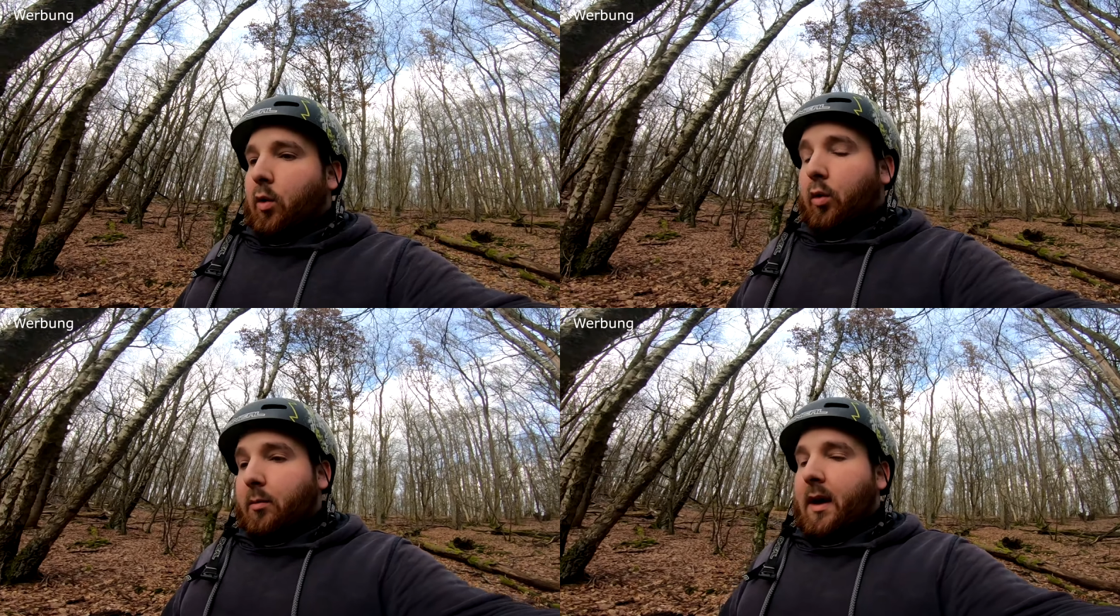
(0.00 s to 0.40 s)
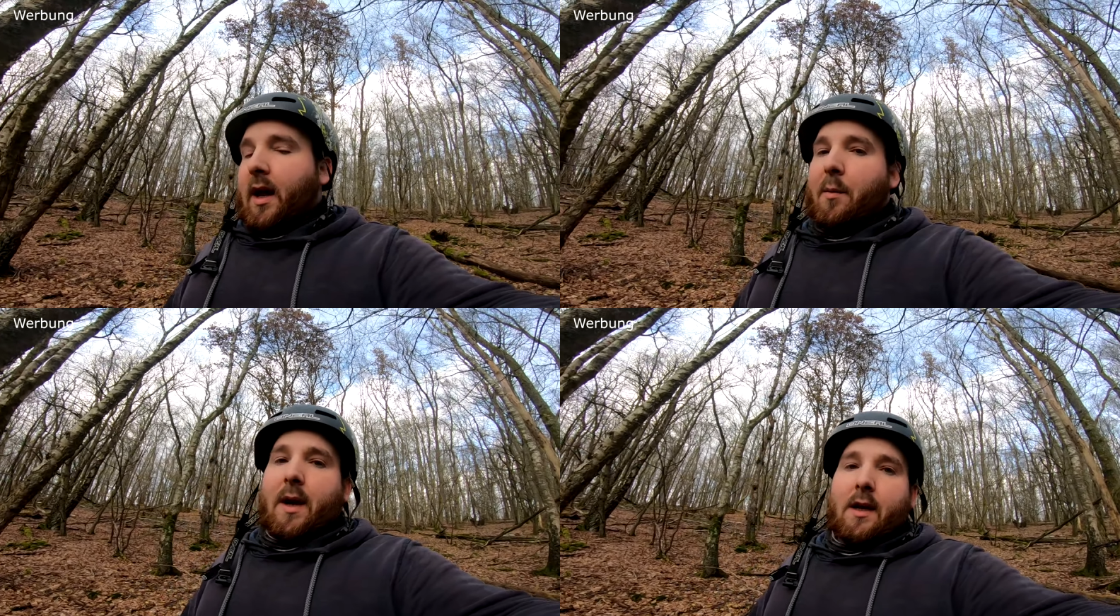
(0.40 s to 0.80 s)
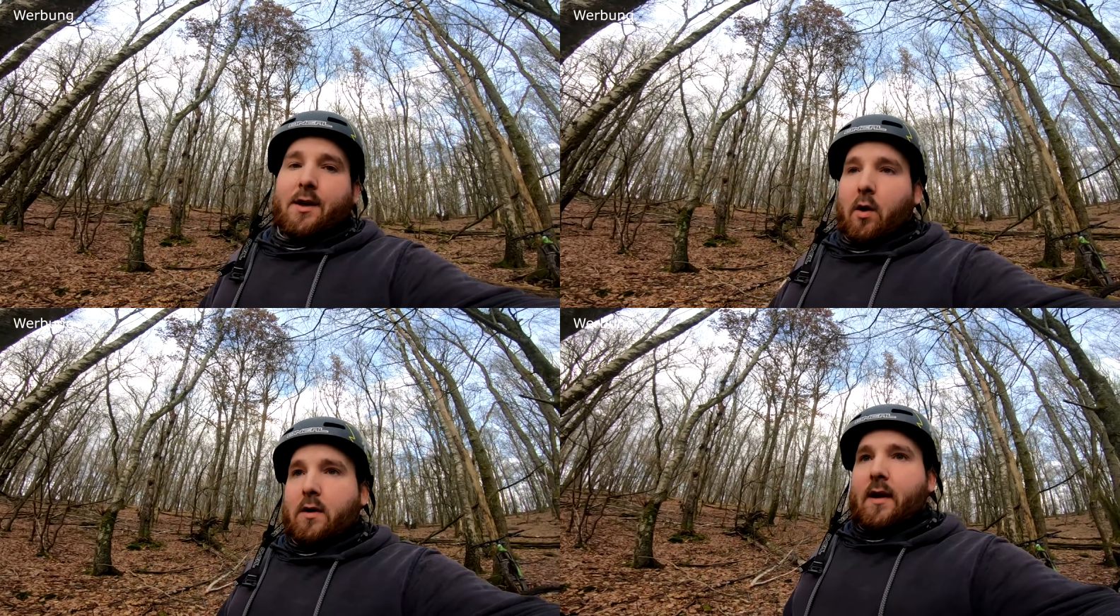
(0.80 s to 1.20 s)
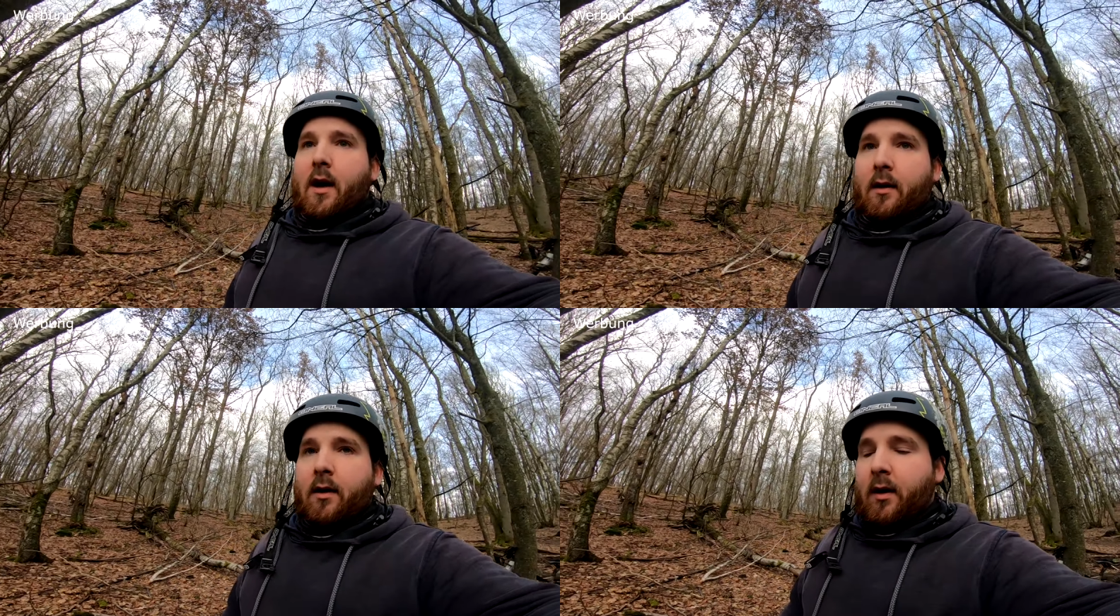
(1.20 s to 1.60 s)
Und meine Damen und Herren, ich kann euch
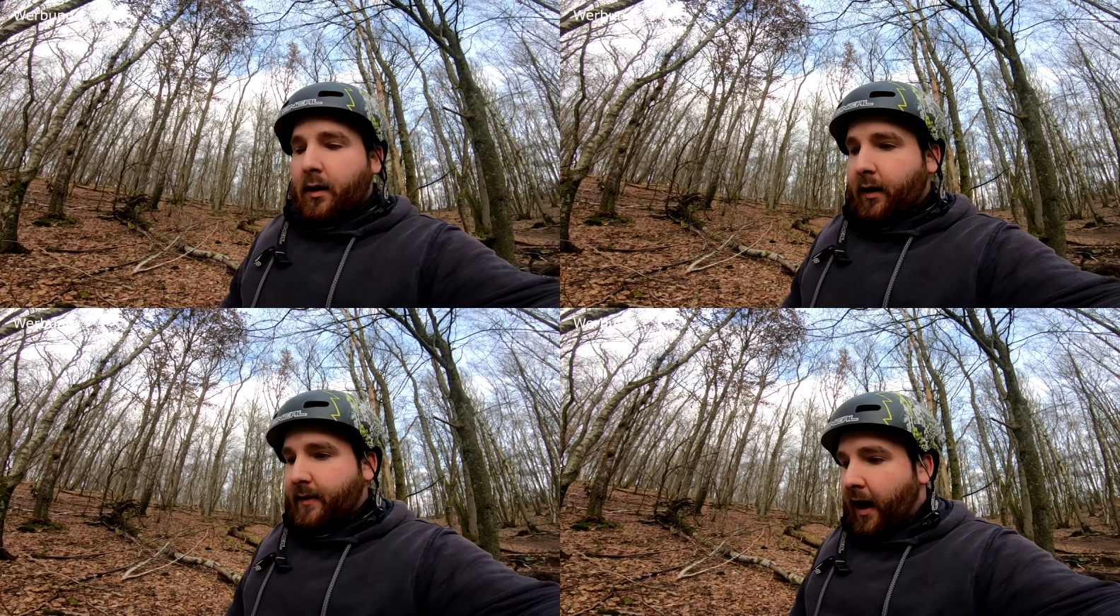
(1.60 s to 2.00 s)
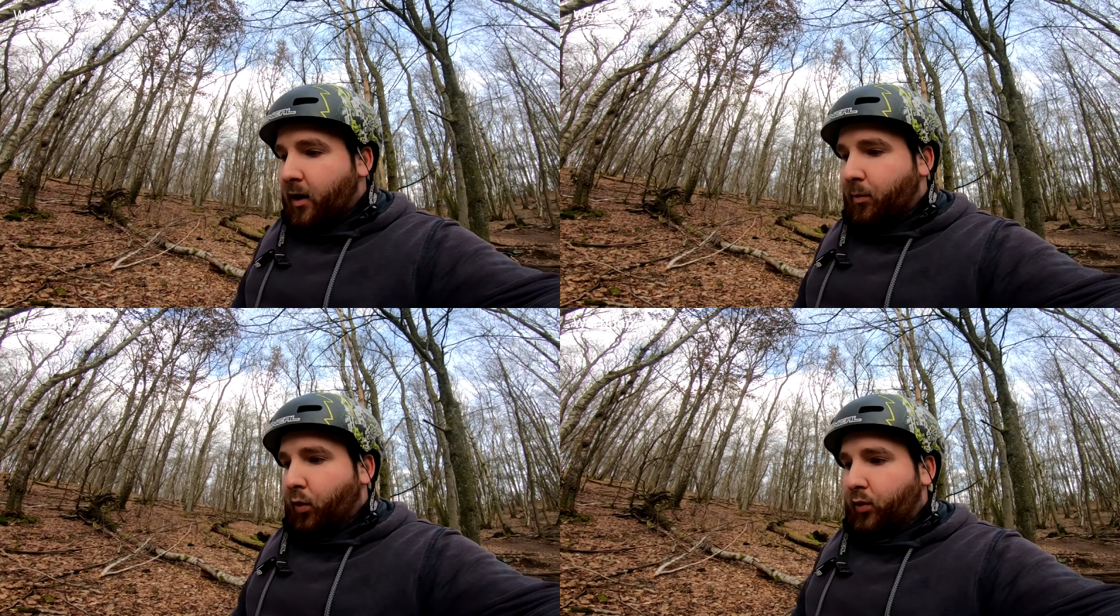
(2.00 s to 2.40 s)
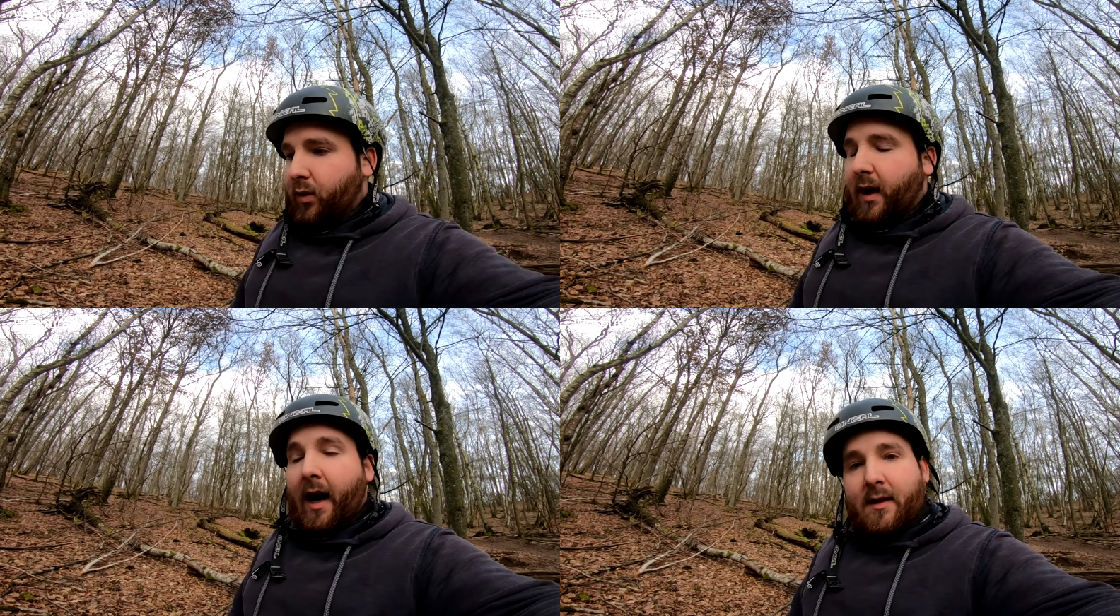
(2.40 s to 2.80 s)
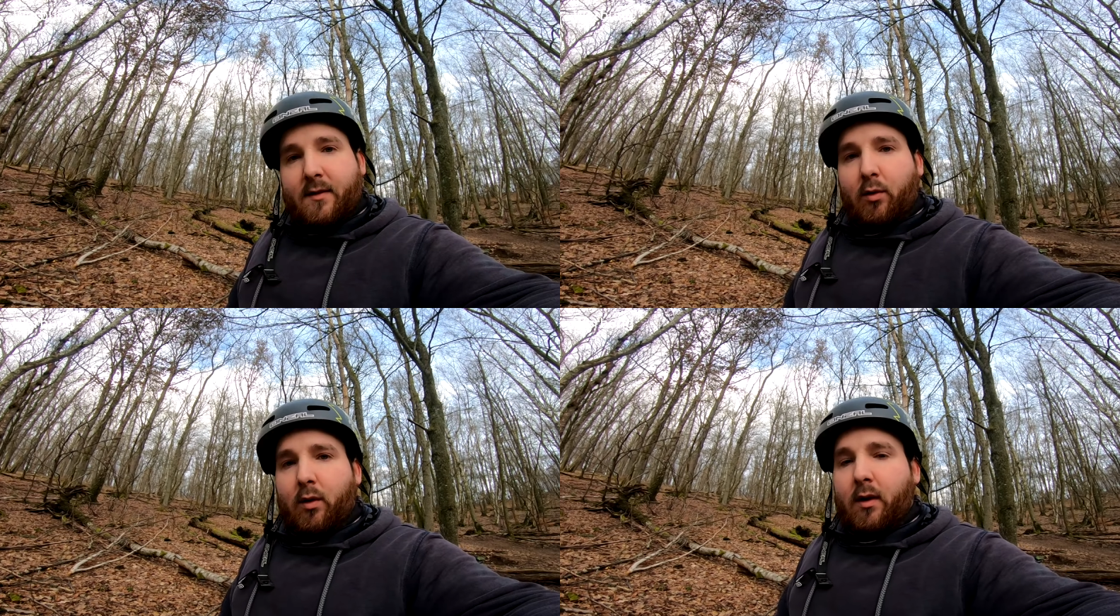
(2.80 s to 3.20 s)
sagen, das Angebot und die
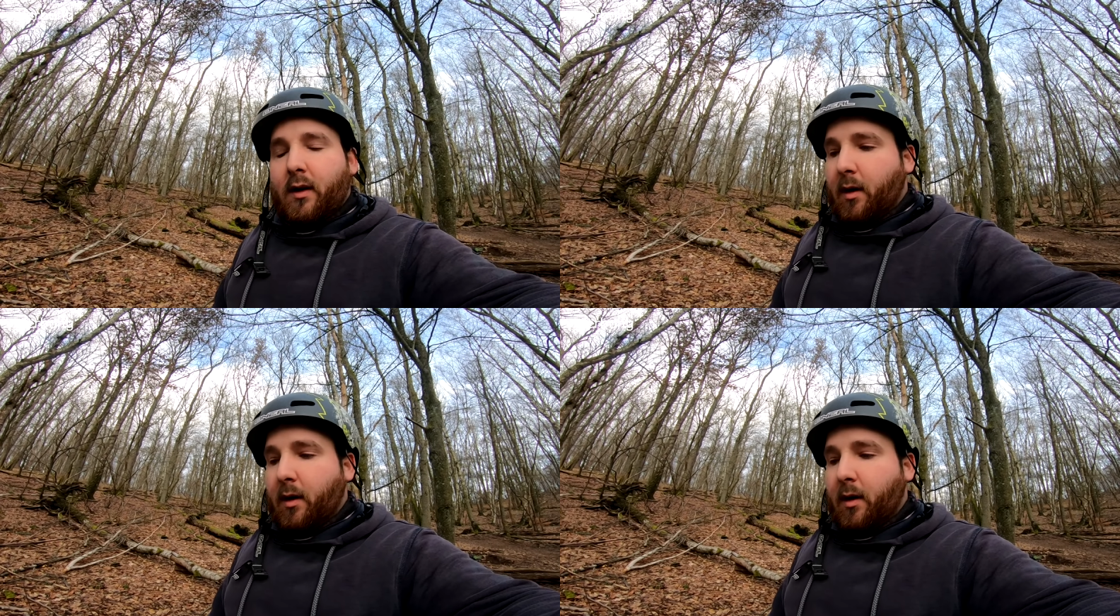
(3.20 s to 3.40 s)
Leistung,